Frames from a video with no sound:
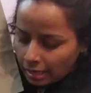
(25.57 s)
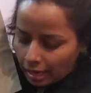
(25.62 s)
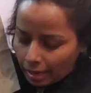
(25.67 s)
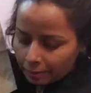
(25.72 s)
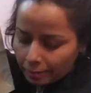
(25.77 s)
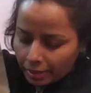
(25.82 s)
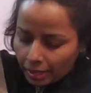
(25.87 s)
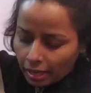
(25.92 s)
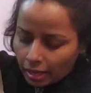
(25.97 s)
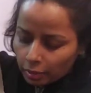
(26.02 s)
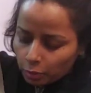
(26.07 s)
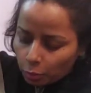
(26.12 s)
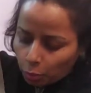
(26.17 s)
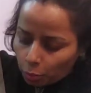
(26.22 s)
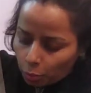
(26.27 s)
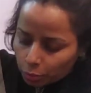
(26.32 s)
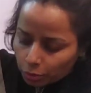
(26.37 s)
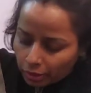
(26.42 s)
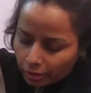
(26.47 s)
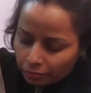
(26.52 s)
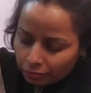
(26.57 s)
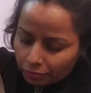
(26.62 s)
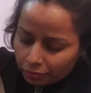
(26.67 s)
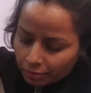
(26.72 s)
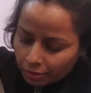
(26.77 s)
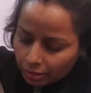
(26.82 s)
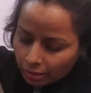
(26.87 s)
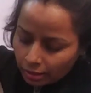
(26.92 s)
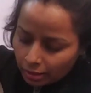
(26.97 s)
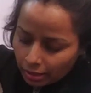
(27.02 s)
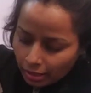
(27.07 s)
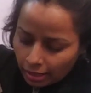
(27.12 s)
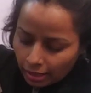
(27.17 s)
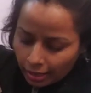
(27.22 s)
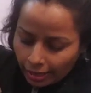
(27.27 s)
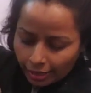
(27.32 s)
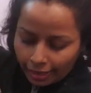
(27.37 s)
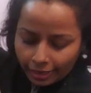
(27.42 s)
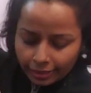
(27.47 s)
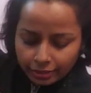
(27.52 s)
हमने यहां दोनों
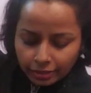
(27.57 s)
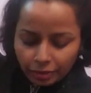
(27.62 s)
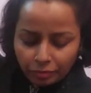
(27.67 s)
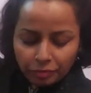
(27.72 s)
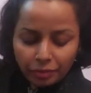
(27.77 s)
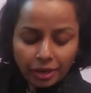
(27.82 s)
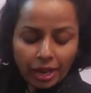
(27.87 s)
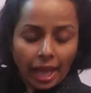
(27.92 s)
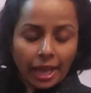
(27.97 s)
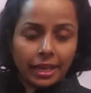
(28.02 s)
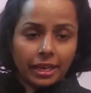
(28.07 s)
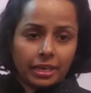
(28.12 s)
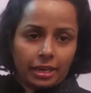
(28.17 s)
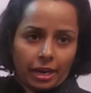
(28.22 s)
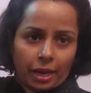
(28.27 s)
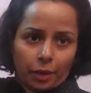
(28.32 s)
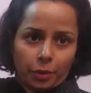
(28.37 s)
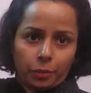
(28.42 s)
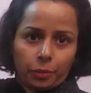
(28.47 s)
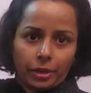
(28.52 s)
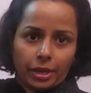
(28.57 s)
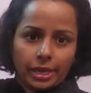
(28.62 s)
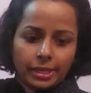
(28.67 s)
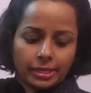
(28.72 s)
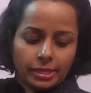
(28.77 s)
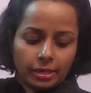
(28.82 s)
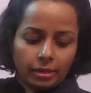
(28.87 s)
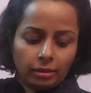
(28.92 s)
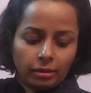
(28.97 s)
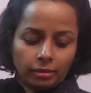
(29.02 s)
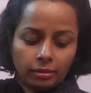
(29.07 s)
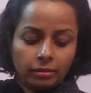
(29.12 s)
तरफ एक तरफ कढ़ाई कराई हुई है ऐसे